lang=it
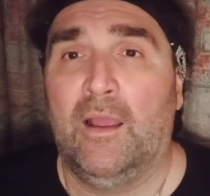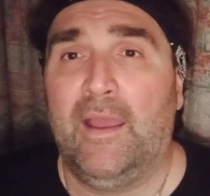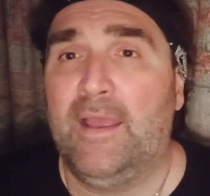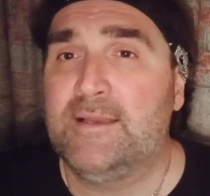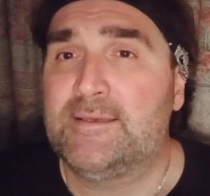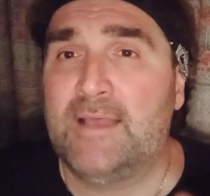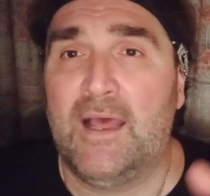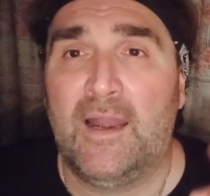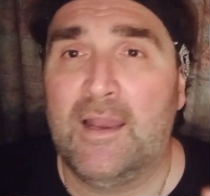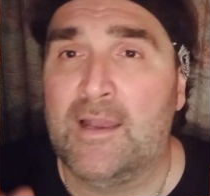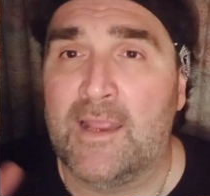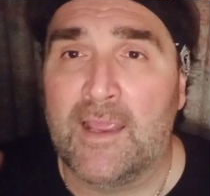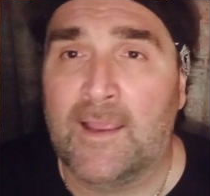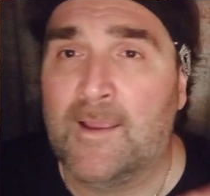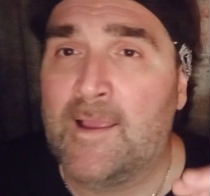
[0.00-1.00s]
e stare
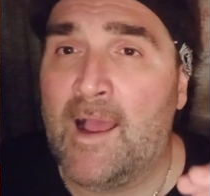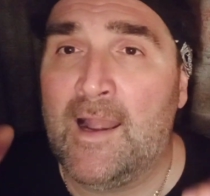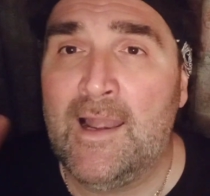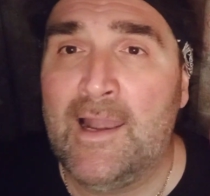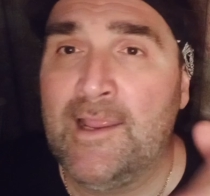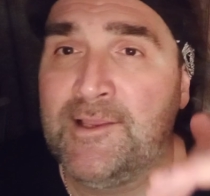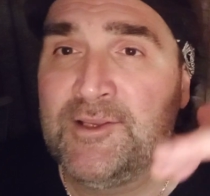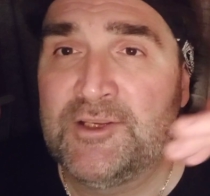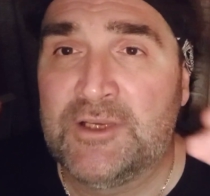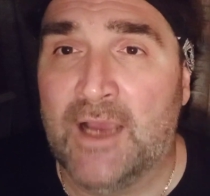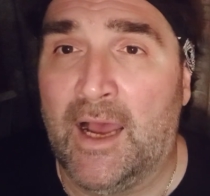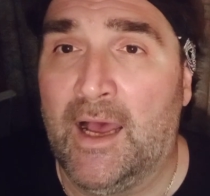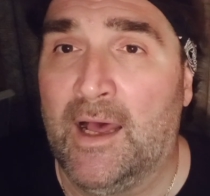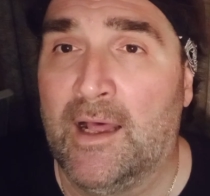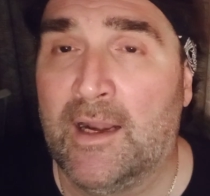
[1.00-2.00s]
lì,
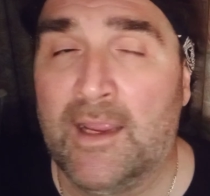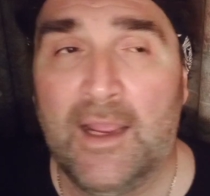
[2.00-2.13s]
galleggiare.